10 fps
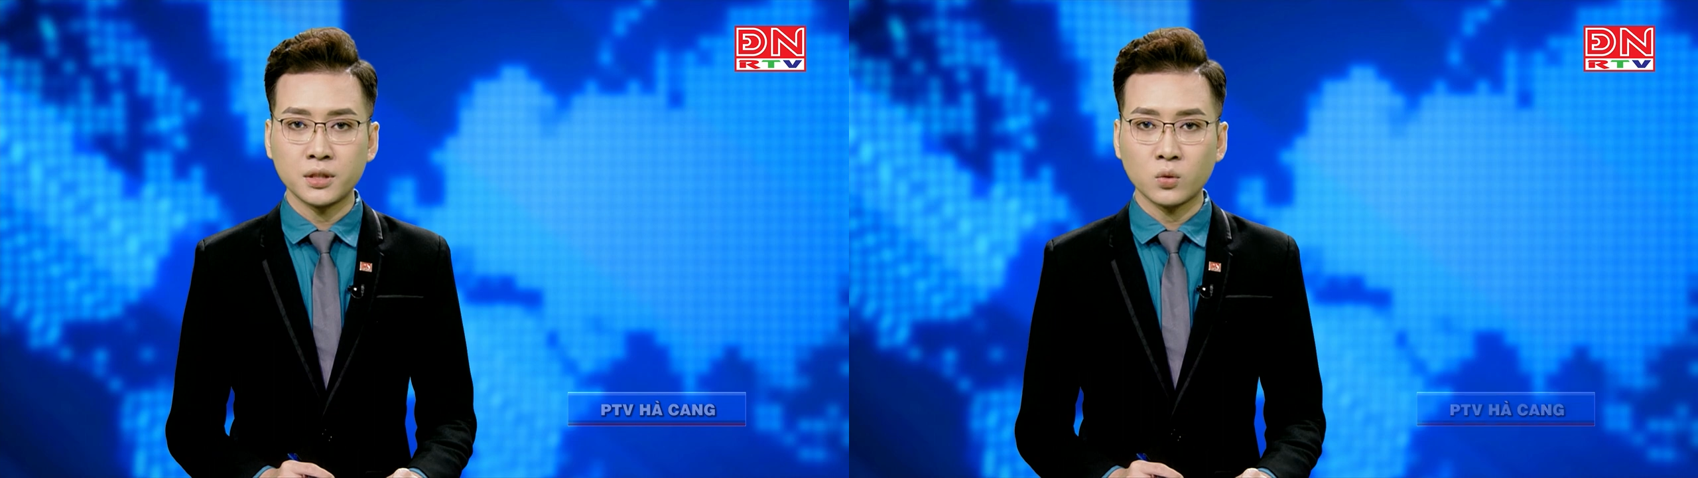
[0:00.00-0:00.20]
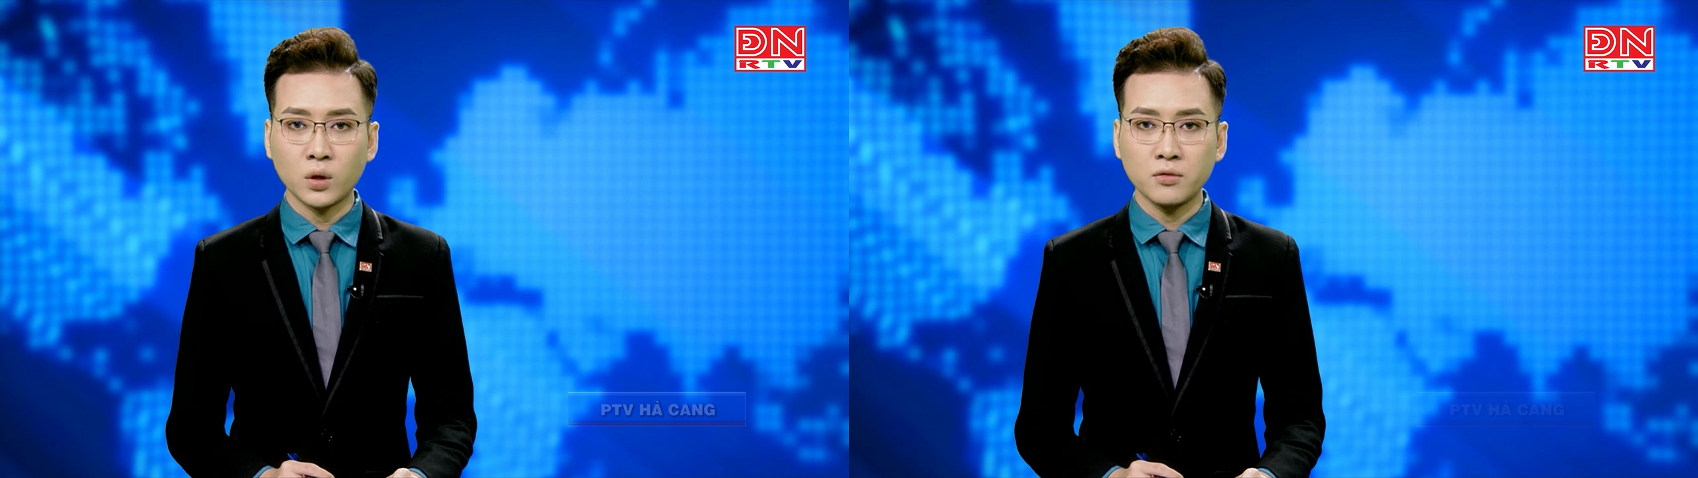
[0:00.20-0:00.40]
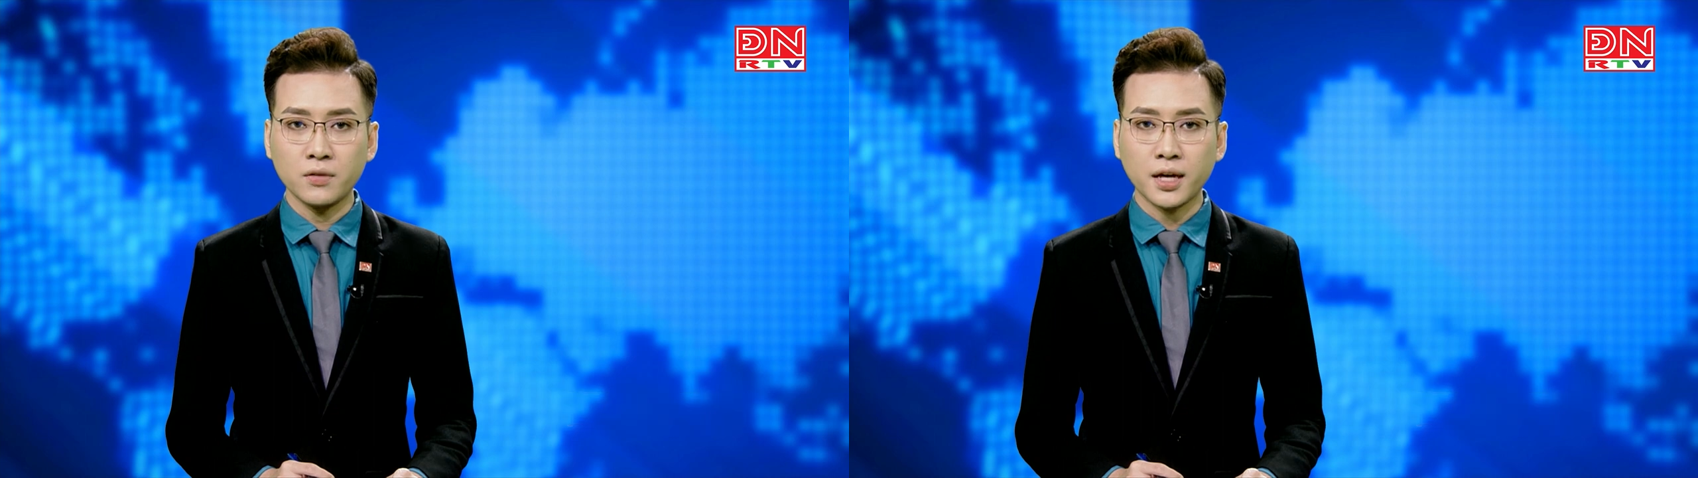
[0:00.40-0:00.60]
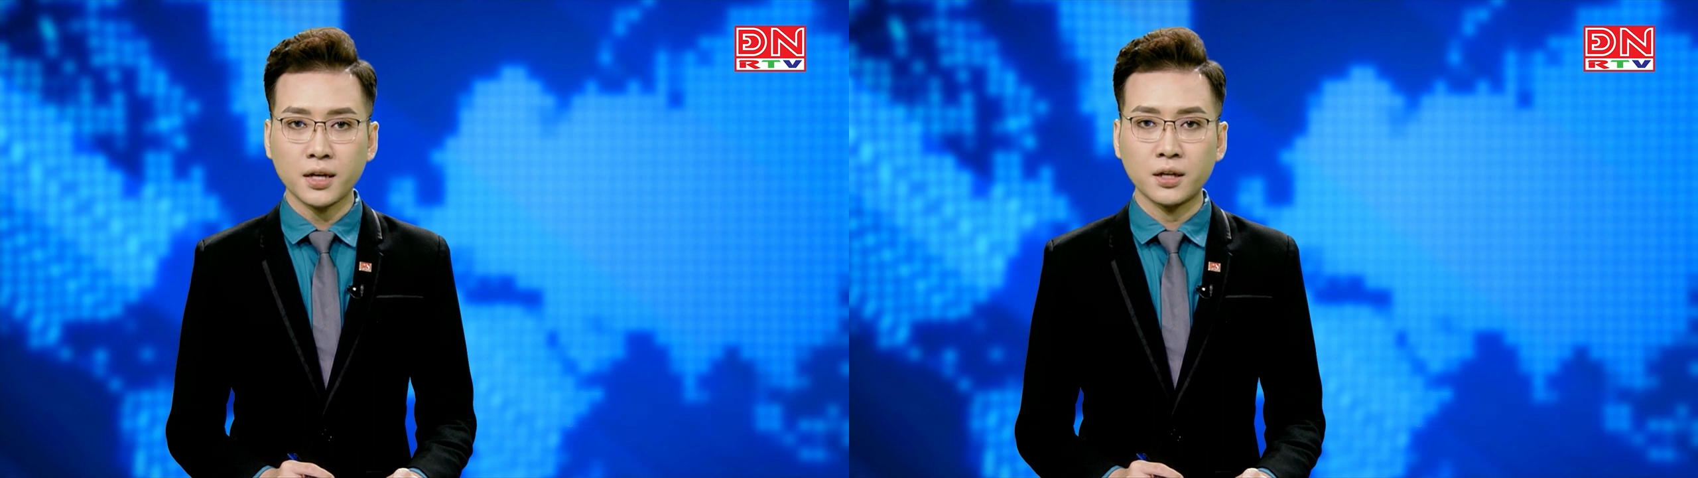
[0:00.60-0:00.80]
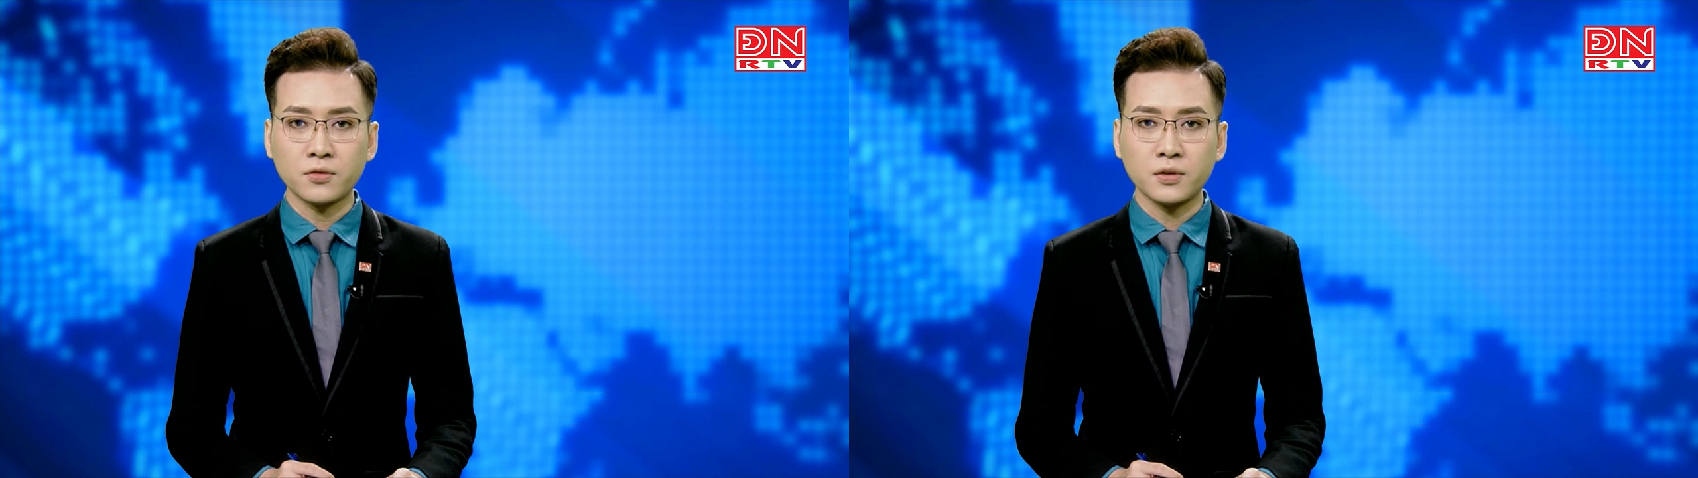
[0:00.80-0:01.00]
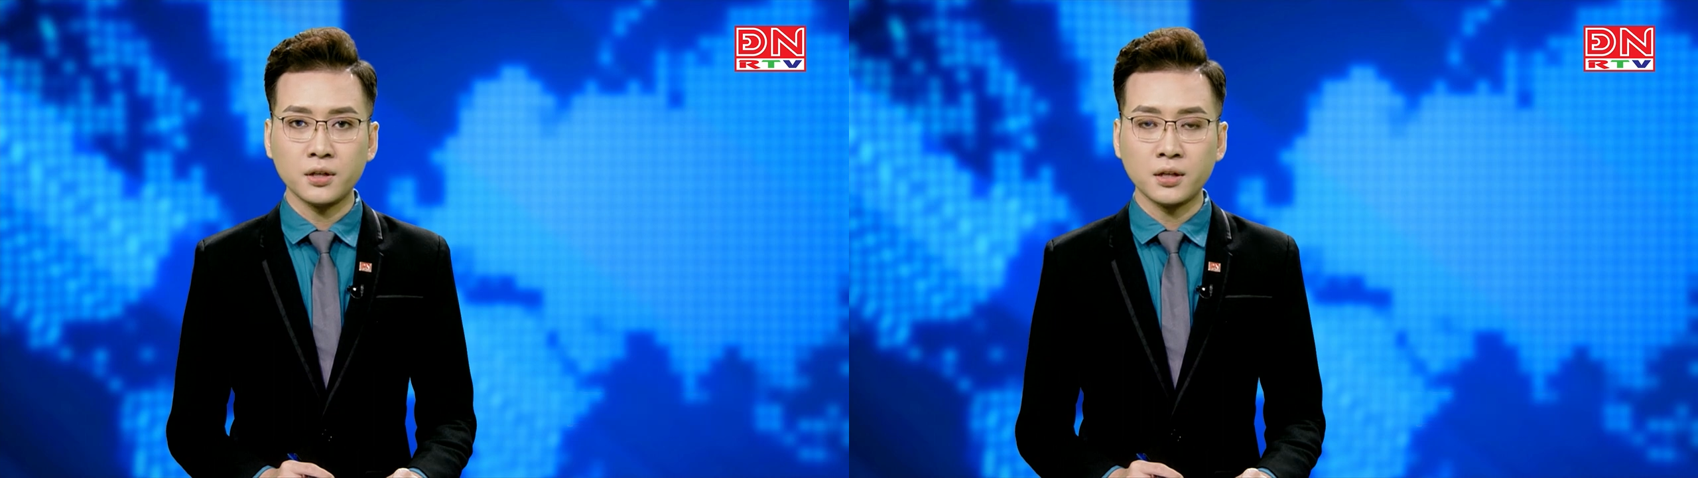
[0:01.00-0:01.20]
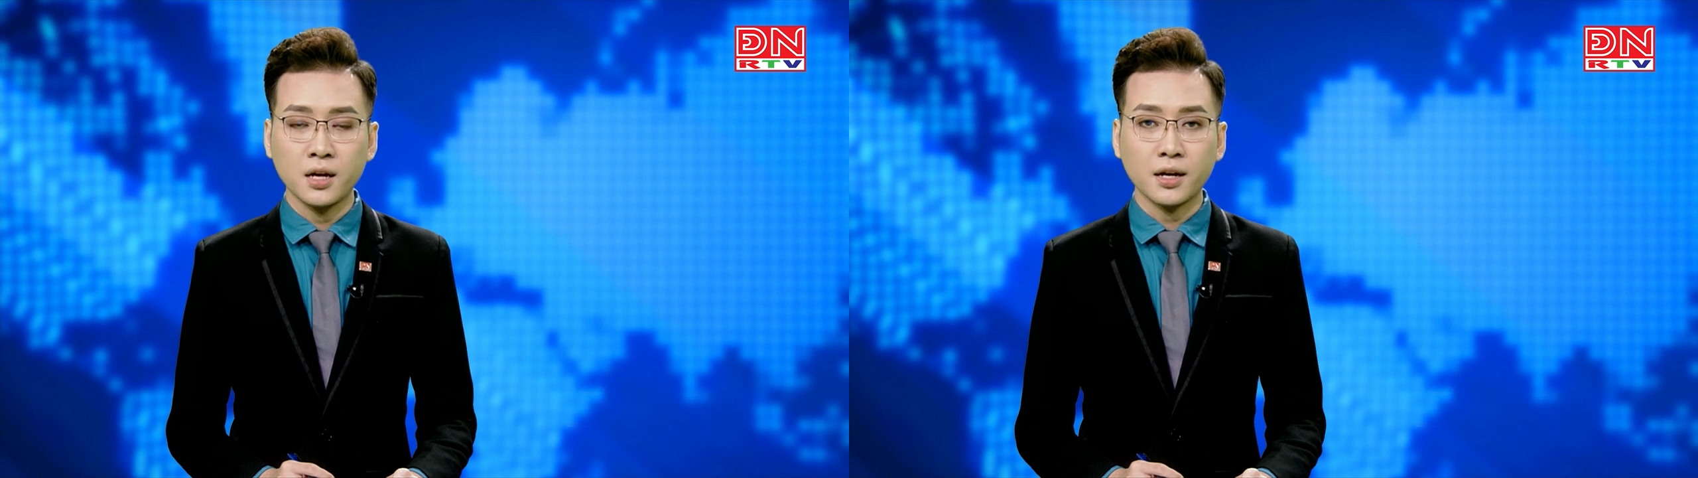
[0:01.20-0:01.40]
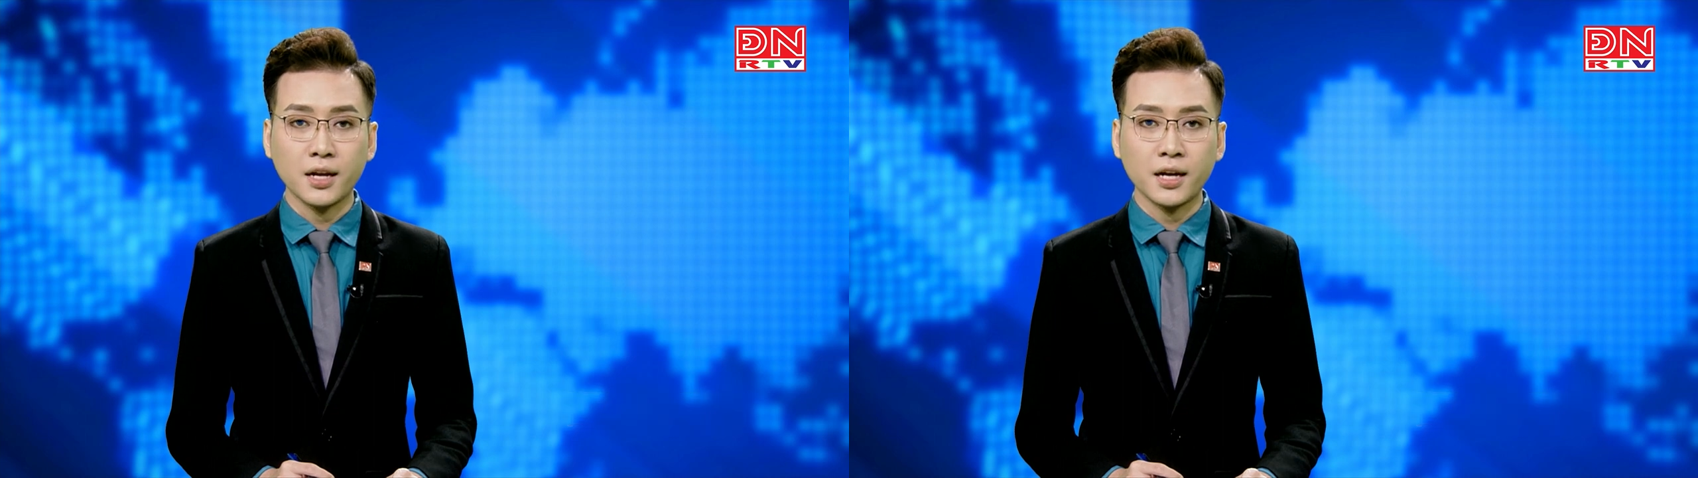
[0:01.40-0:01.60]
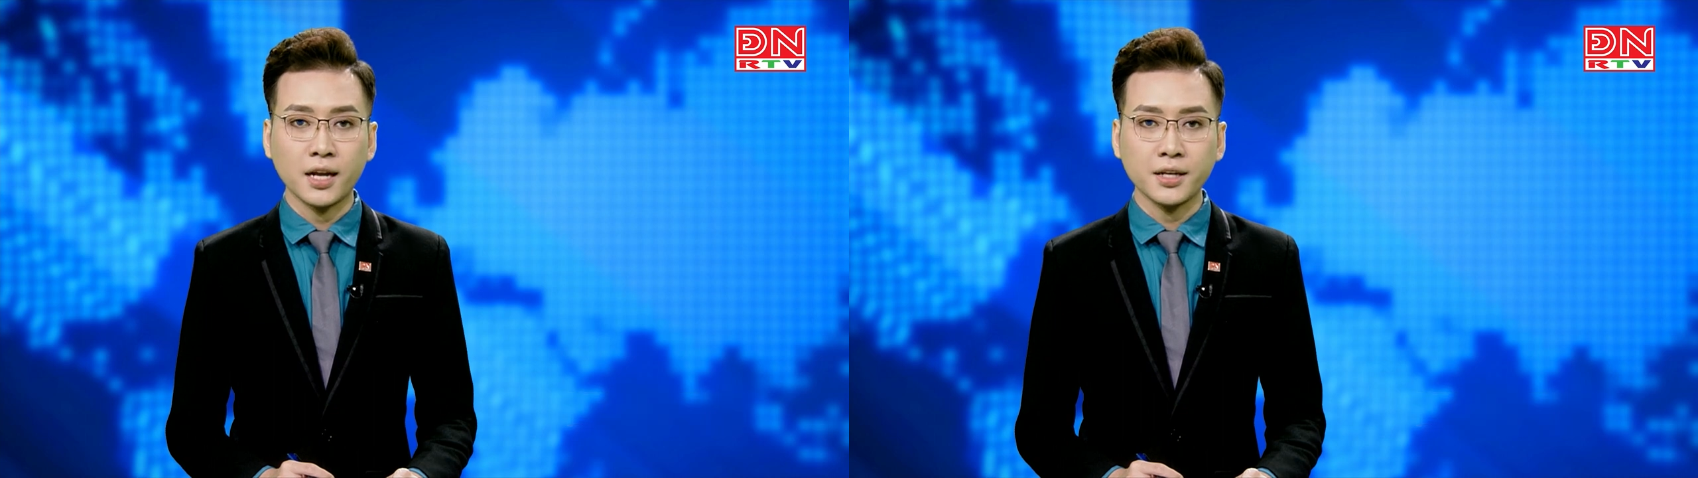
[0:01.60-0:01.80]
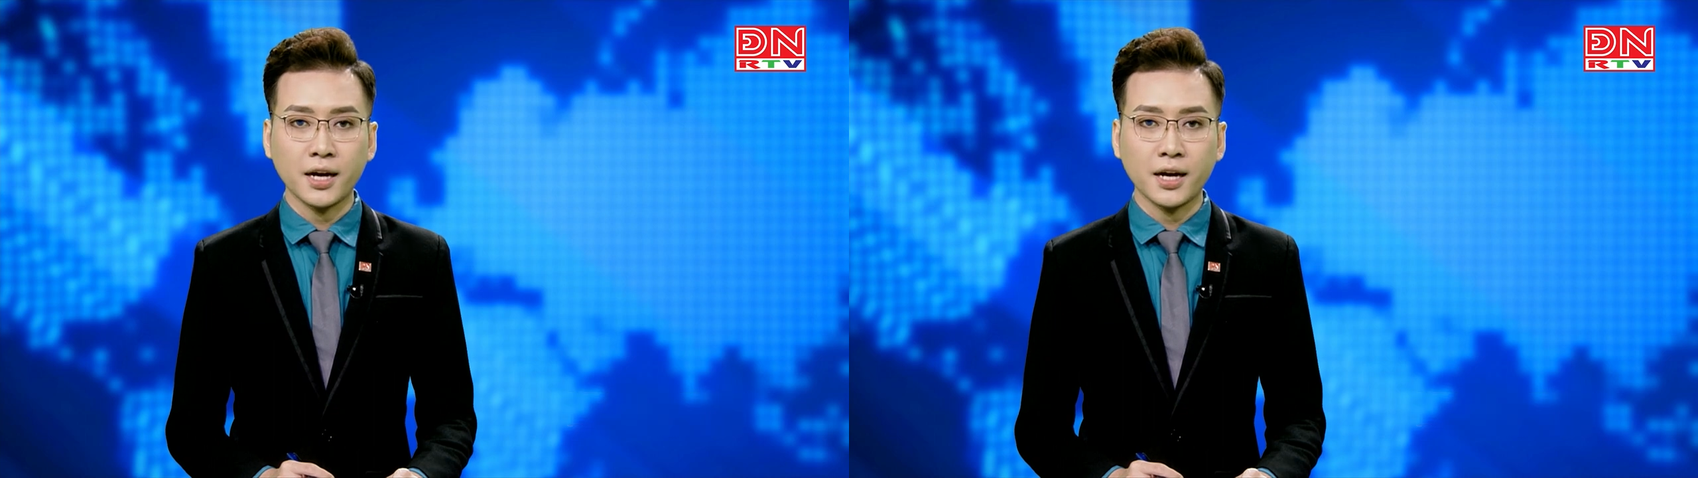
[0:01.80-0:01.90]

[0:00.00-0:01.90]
trực tuyến với các địa phương để đánh